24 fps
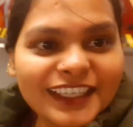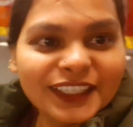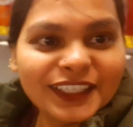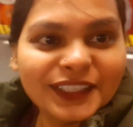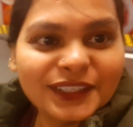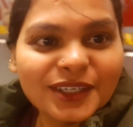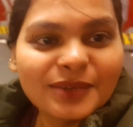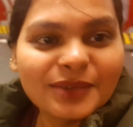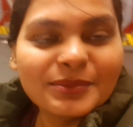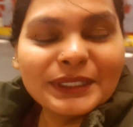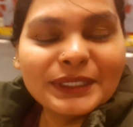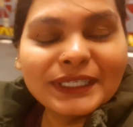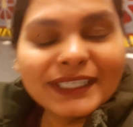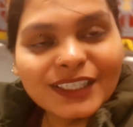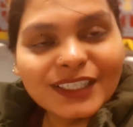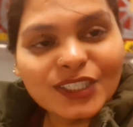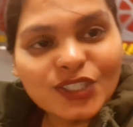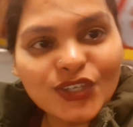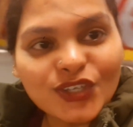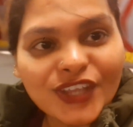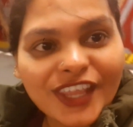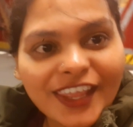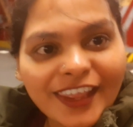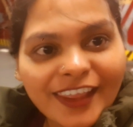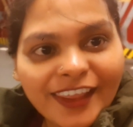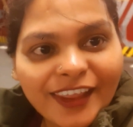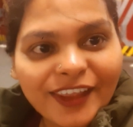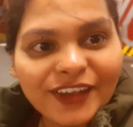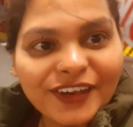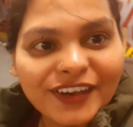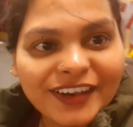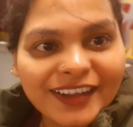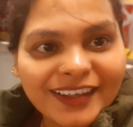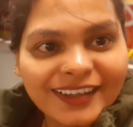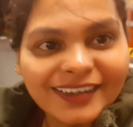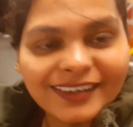तो हम निकल चुके हैं
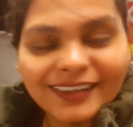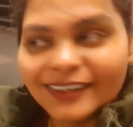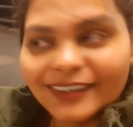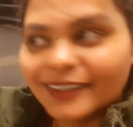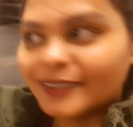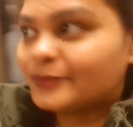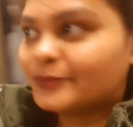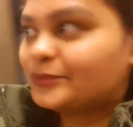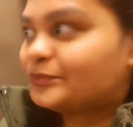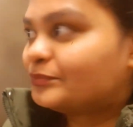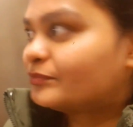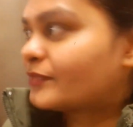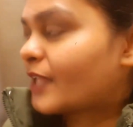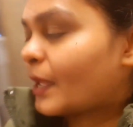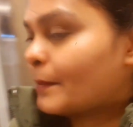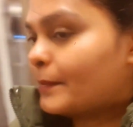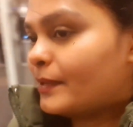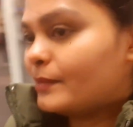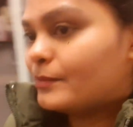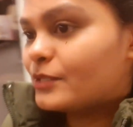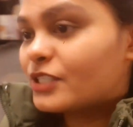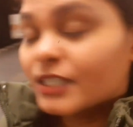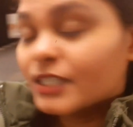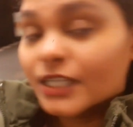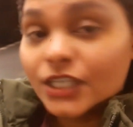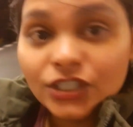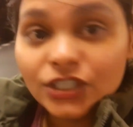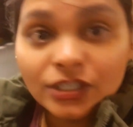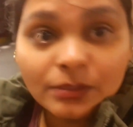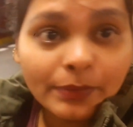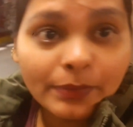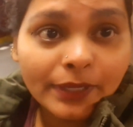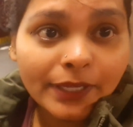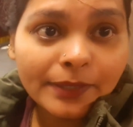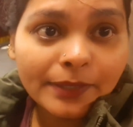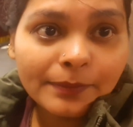और अभी हम स्टेशन
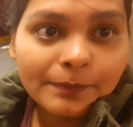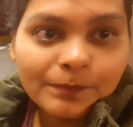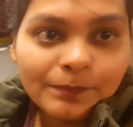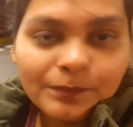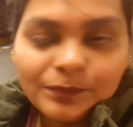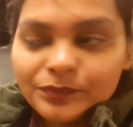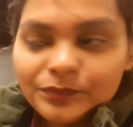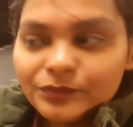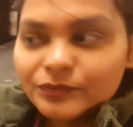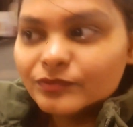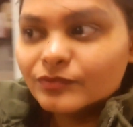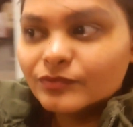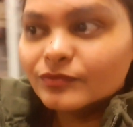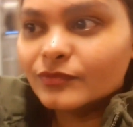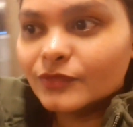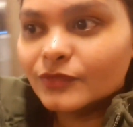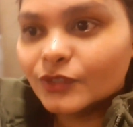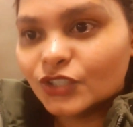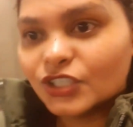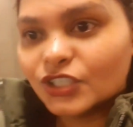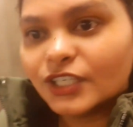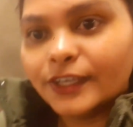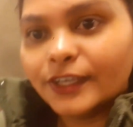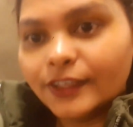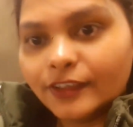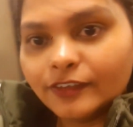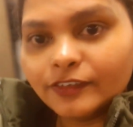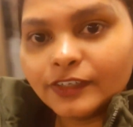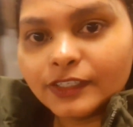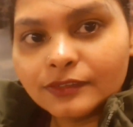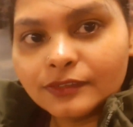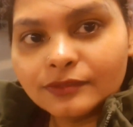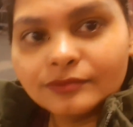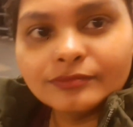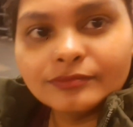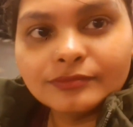पे हैं चलिए फिर
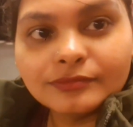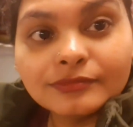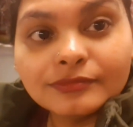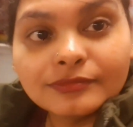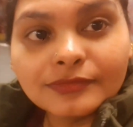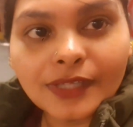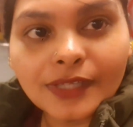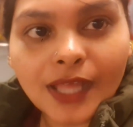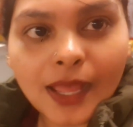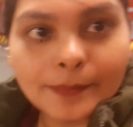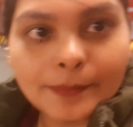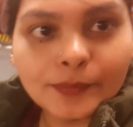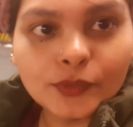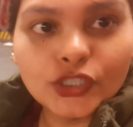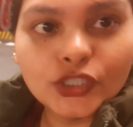आपको